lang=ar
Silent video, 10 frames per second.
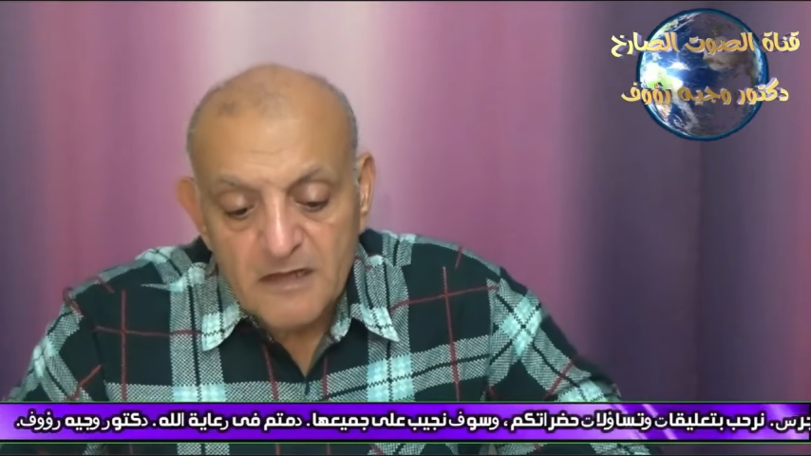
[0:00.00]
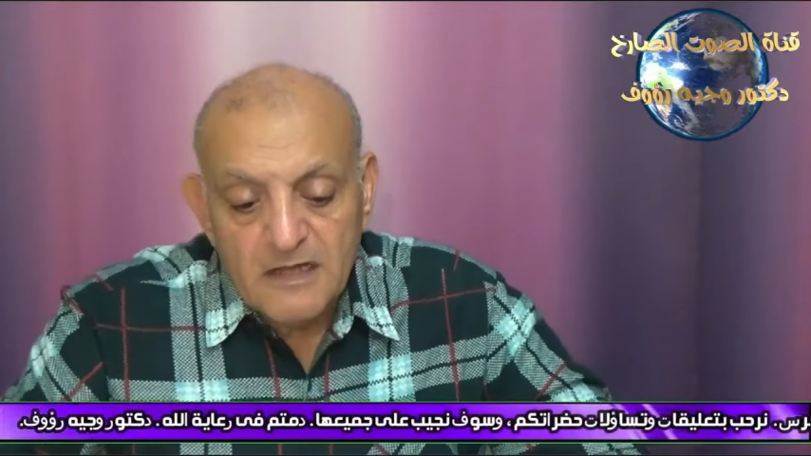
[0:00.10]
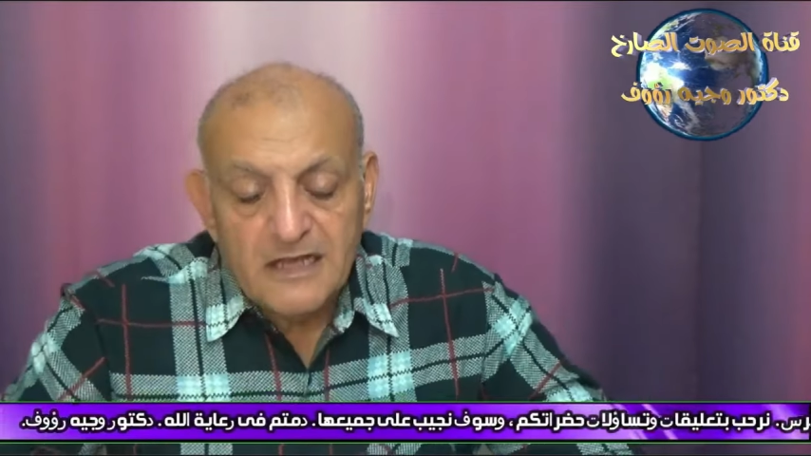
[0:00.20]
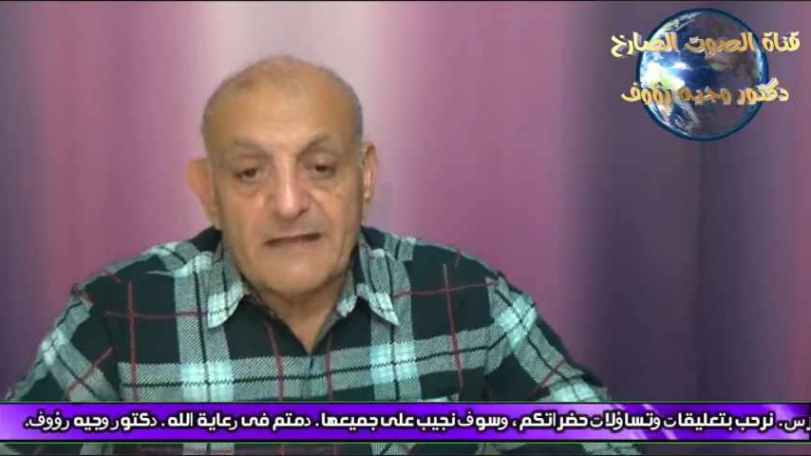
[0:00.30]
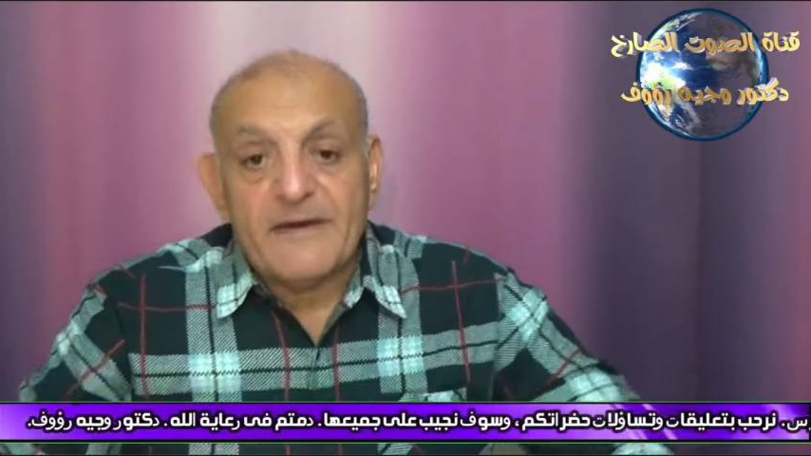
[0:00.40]

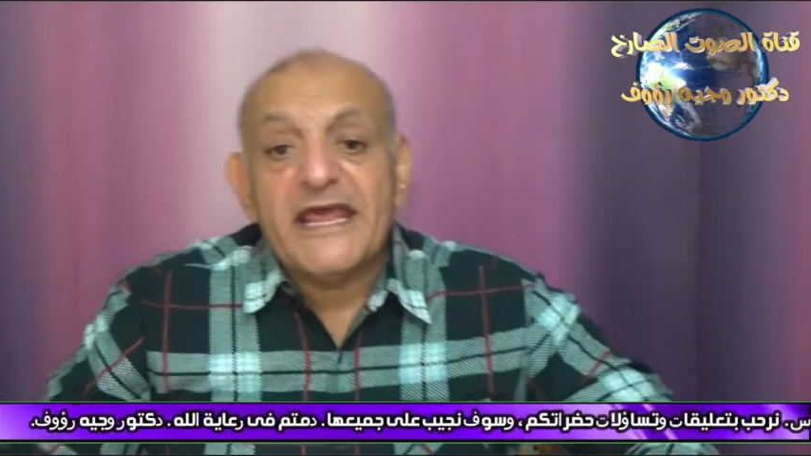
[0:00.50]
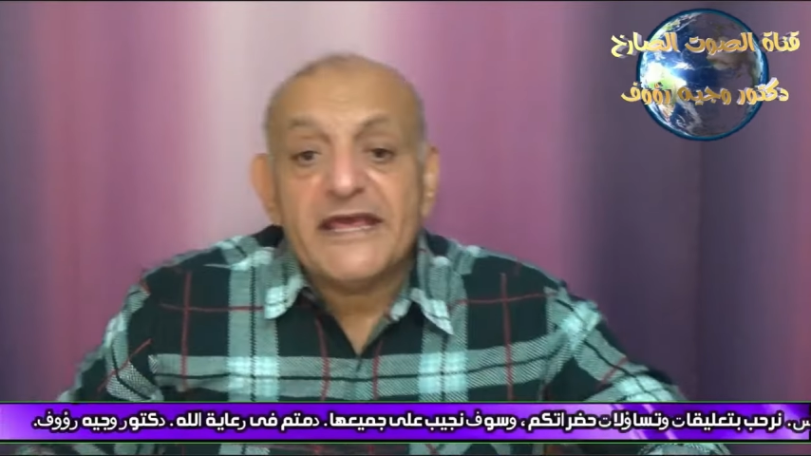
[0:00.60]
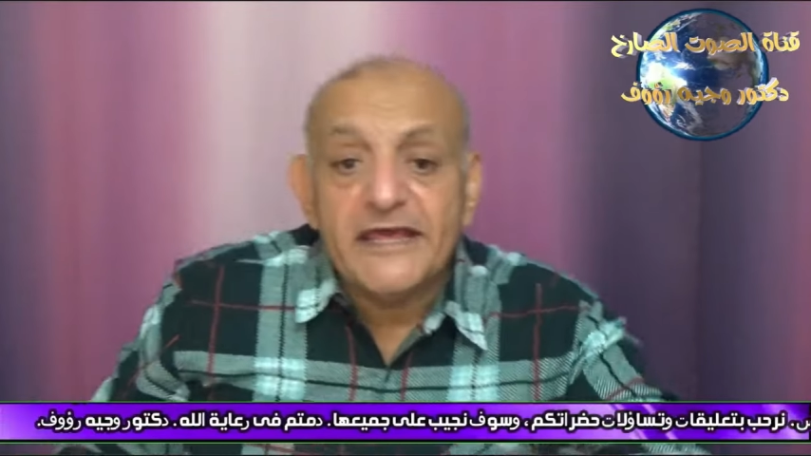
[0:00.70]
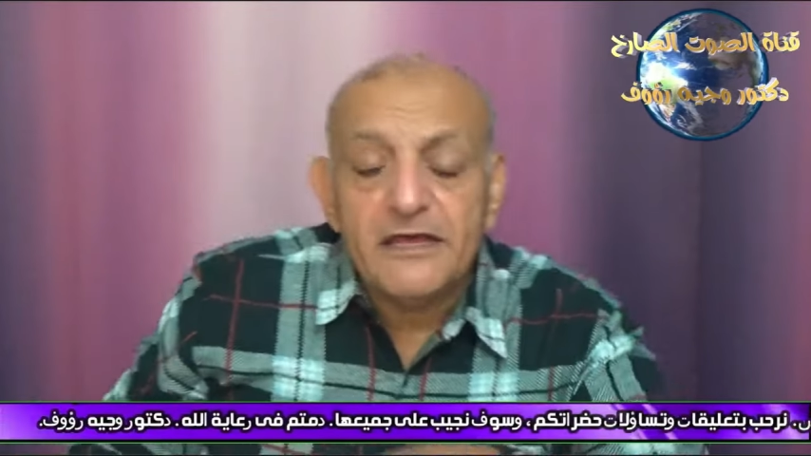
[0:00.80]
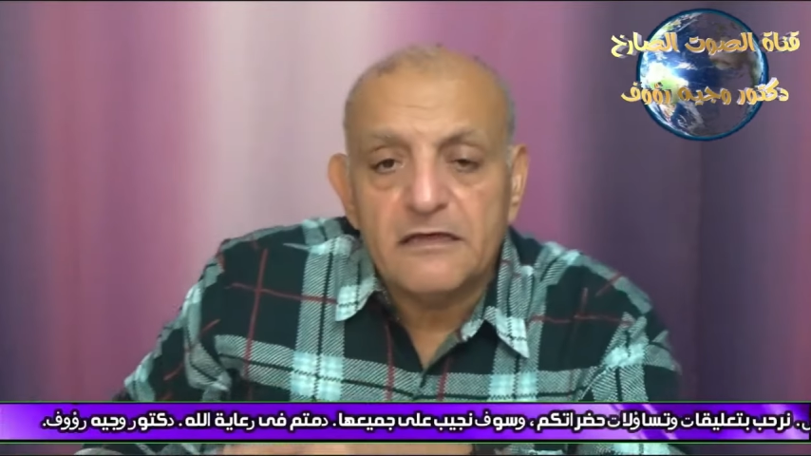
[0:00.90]
لما
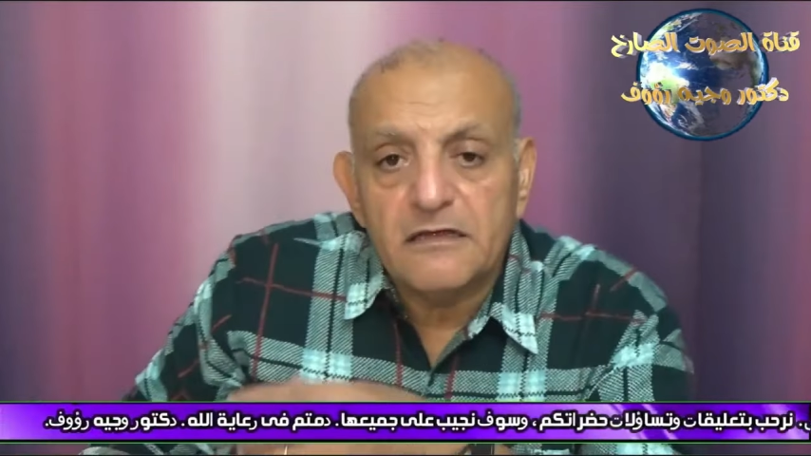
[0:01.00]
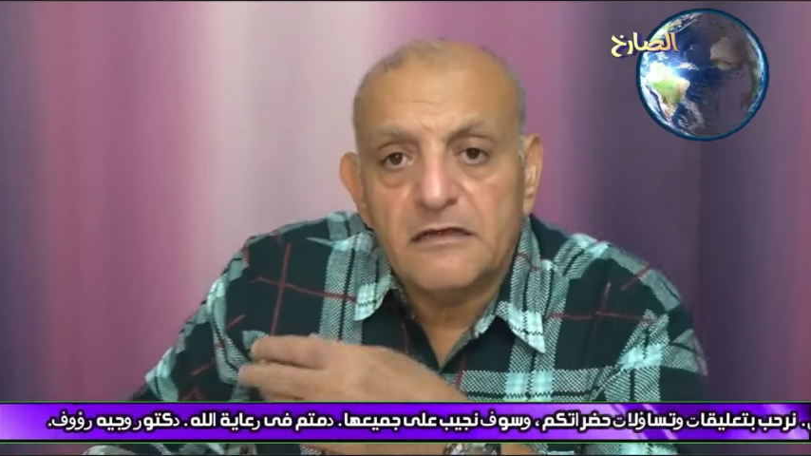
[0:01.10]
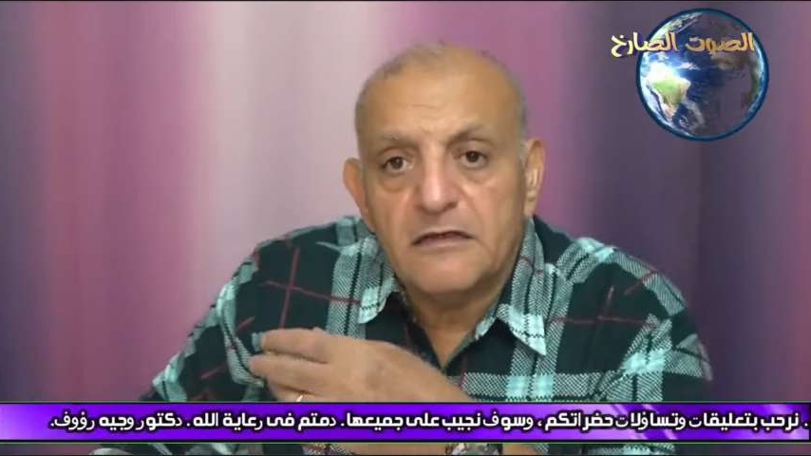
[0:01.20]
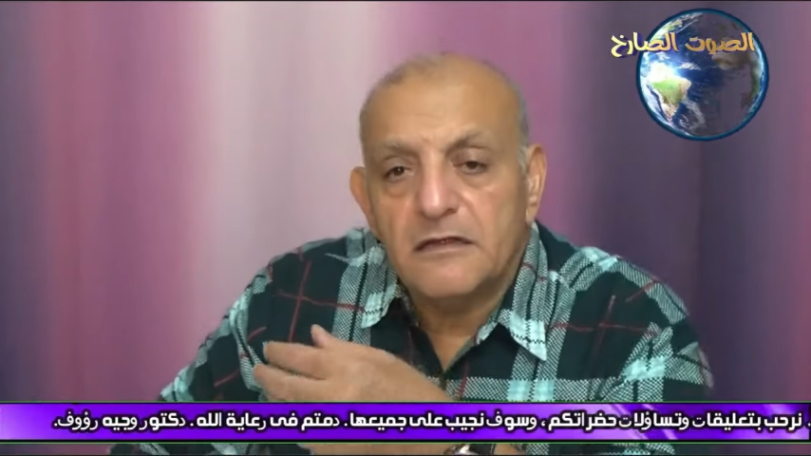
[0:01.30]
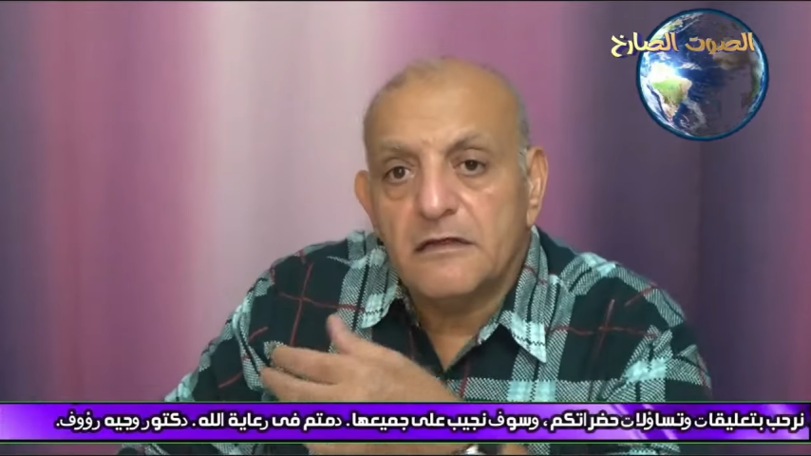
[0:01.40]
نيجي
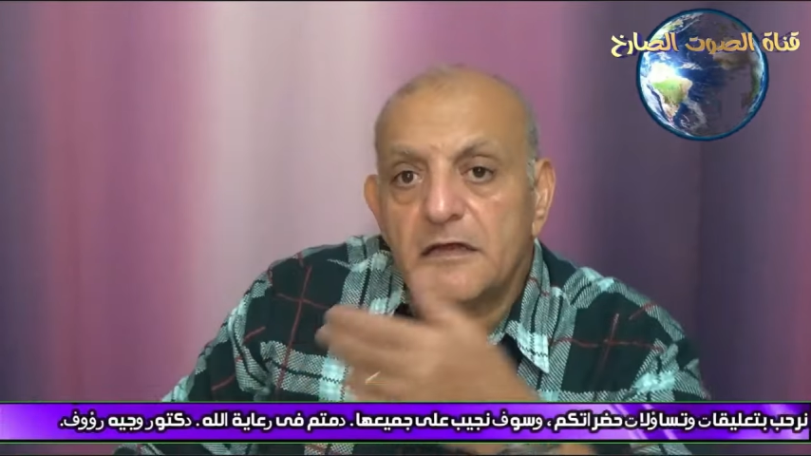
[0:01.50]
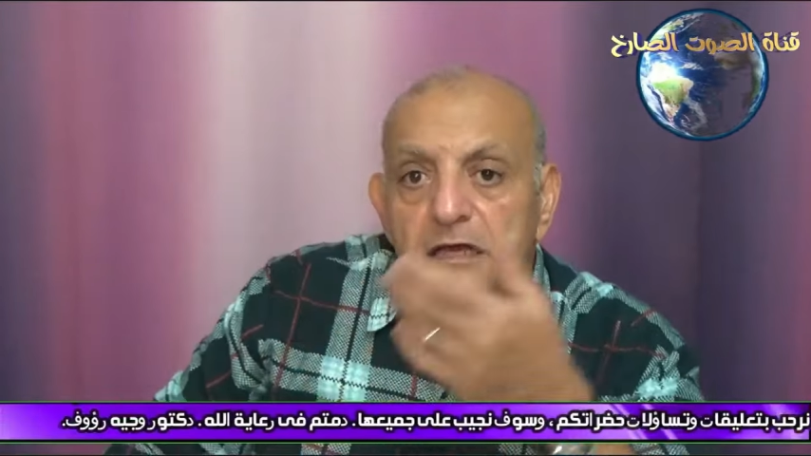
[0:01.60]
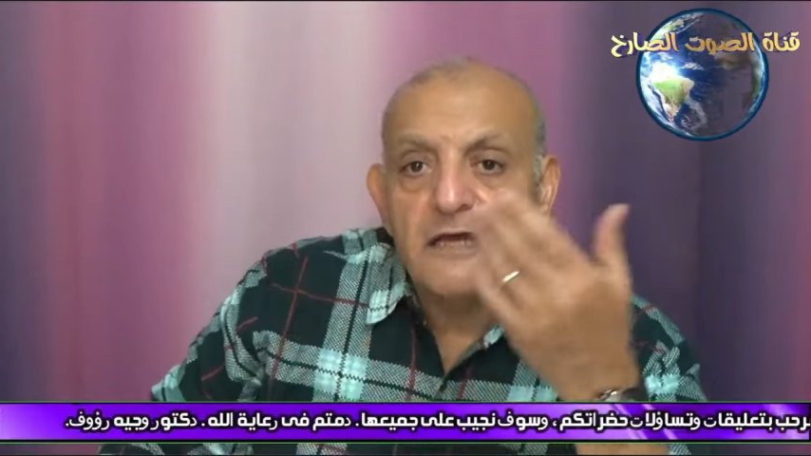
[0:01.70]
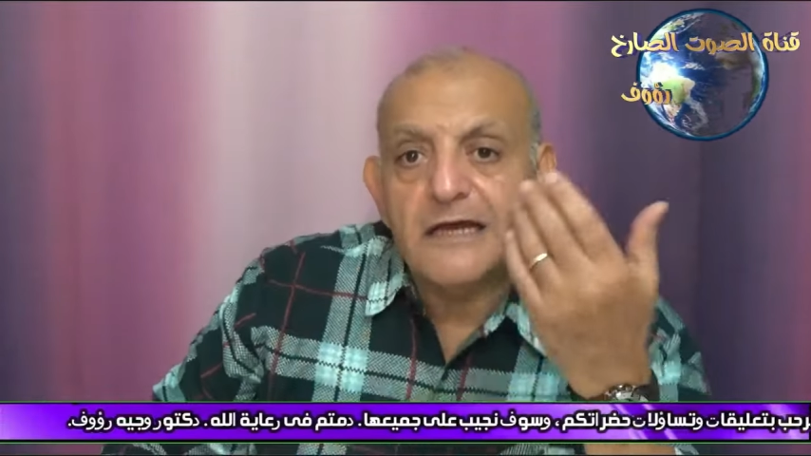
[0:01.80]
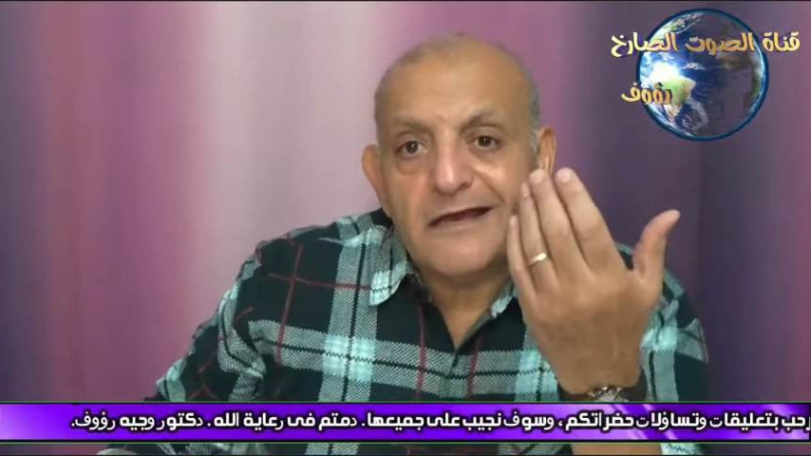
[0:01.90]

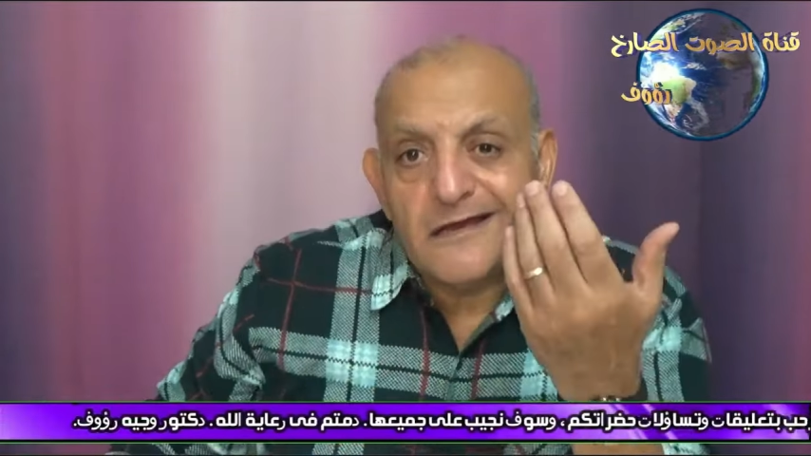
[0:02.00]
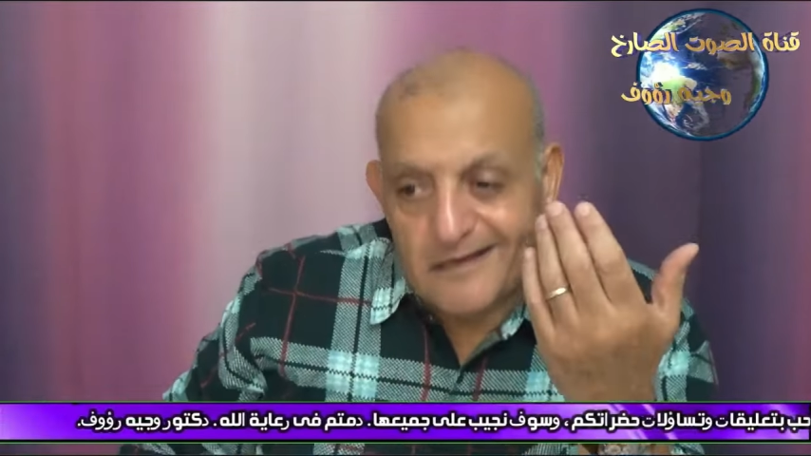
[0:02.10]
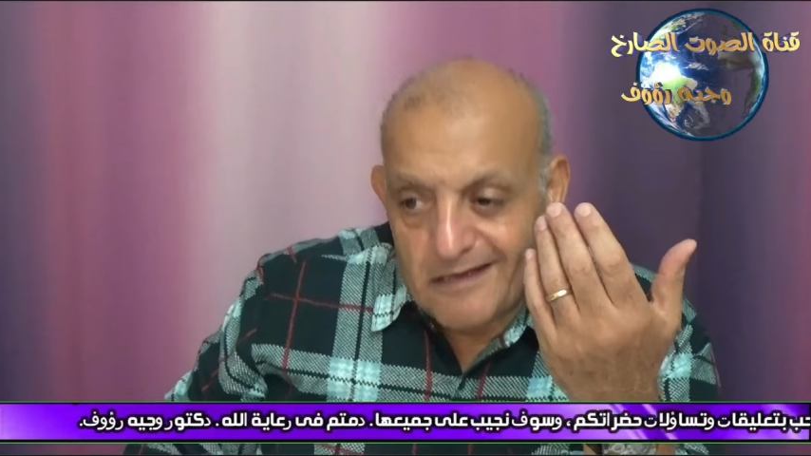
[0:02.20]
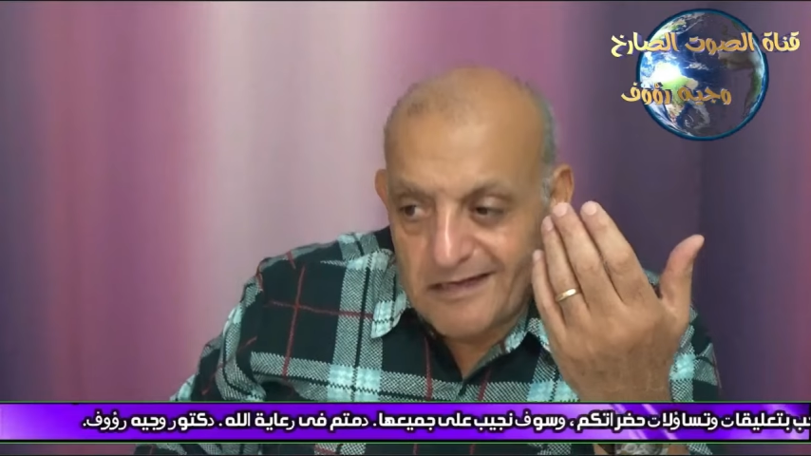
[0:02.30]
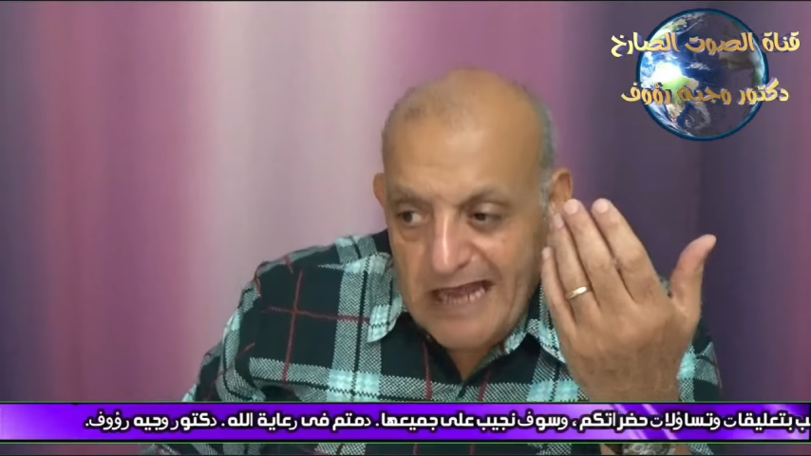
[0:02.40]
اللي